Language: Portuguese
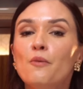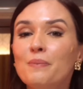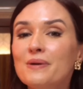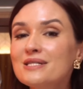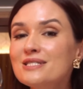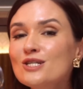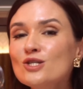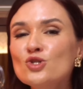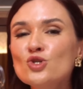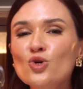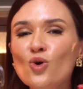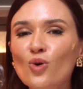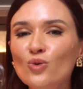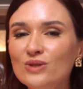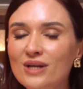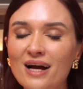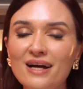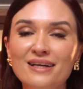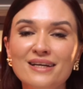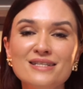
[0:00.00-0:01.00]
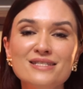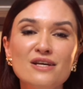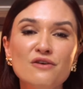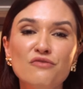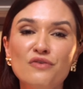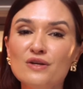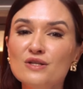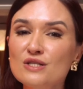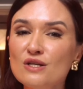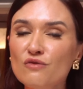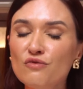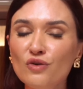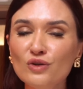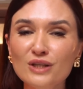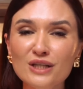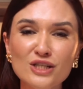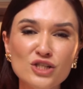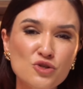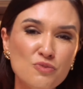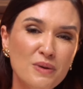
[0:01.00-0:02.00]
preciso te contar que esse efeito
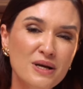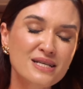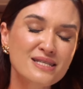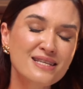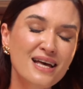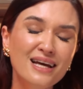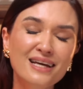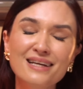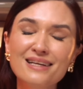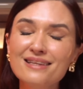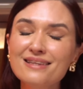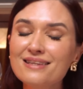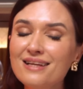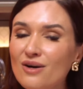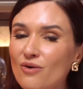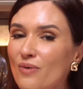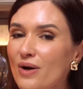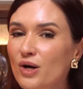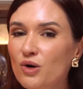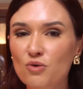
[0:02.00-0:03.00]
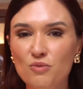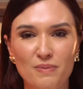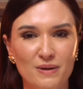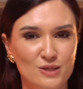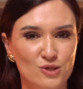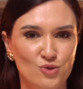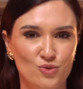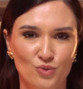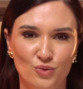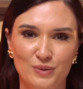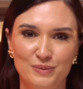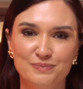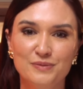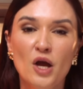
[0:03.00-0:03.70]
sanfona que te persegue não é culpa sua.